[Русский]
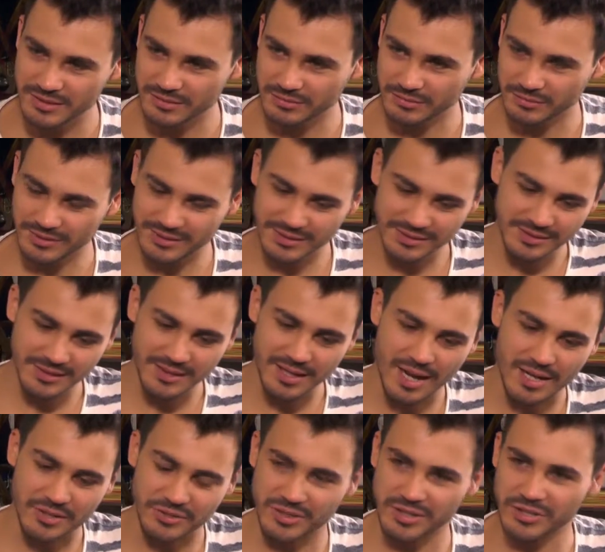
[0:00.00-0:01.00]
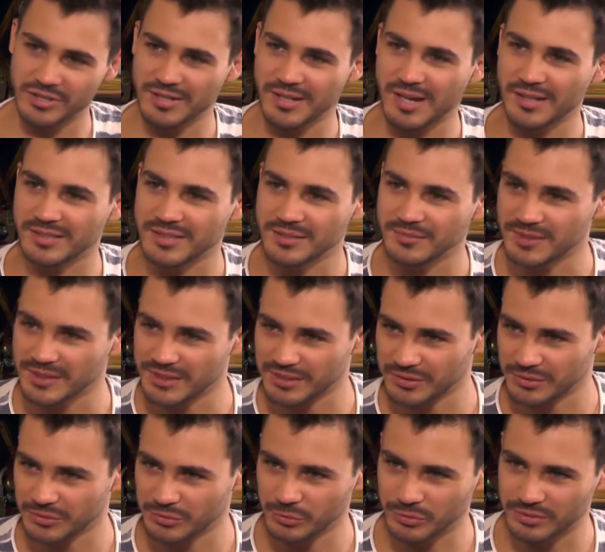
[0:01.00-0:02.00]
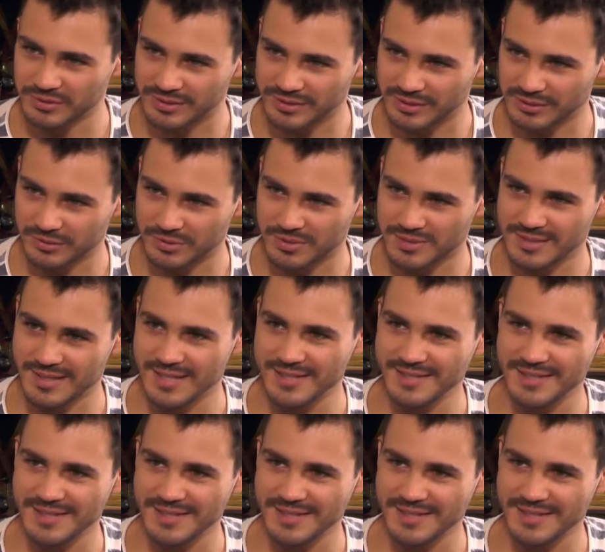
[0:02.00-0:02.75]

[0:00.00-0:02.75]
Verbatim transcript: вот отдыхаешь, ты говоришь активный э, отдых, то есть да.